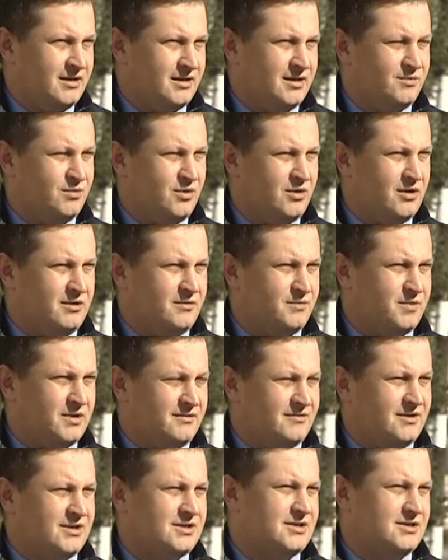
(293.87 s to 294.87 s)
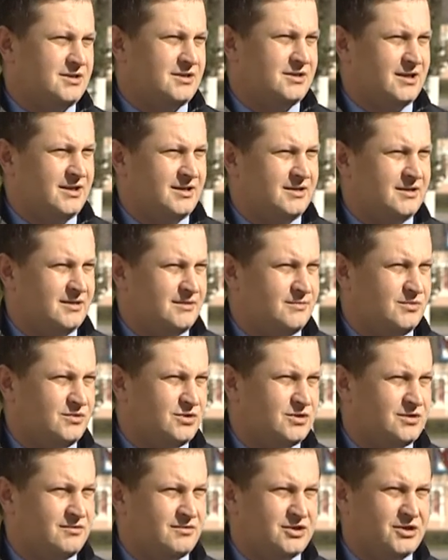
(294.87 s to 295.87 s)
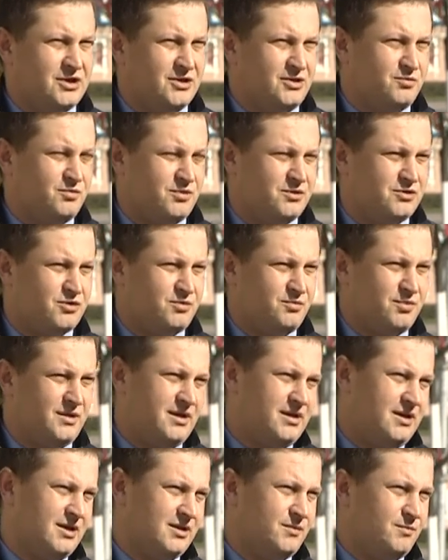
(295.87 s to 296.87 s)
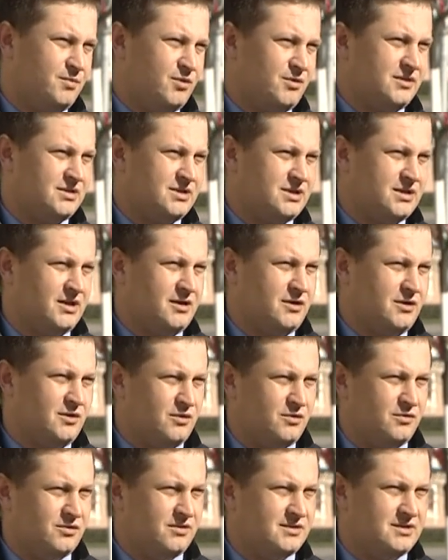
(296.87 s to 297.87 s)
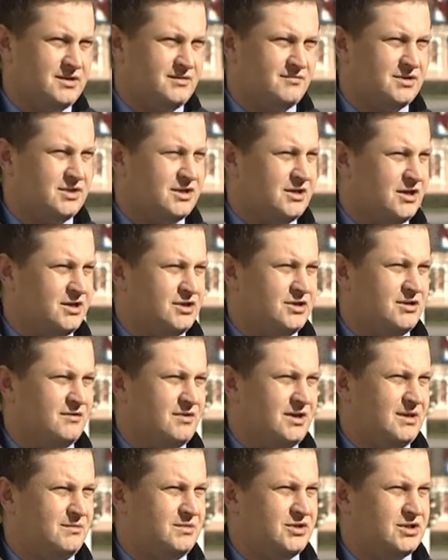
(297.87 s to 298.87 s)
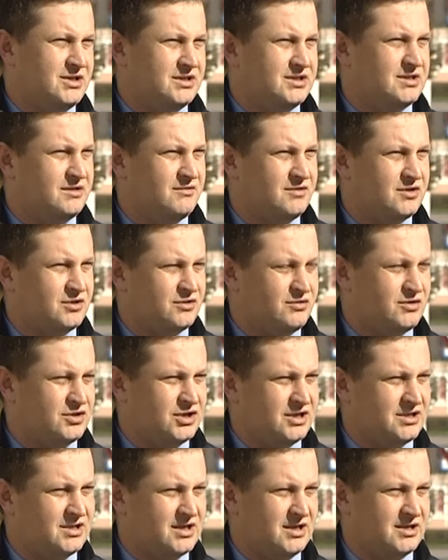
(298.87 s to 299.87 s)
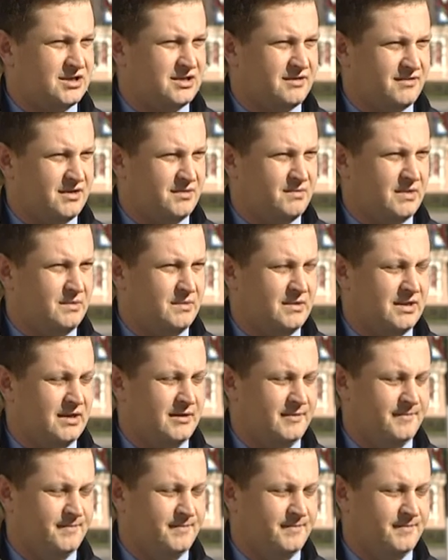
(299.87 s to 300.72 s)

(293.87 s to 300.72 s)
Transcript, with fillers: Наиболее подвержены данному совершению преступления это Полоцкий регион, где в настоящее время сейчас совершено 6 краж автомобилей.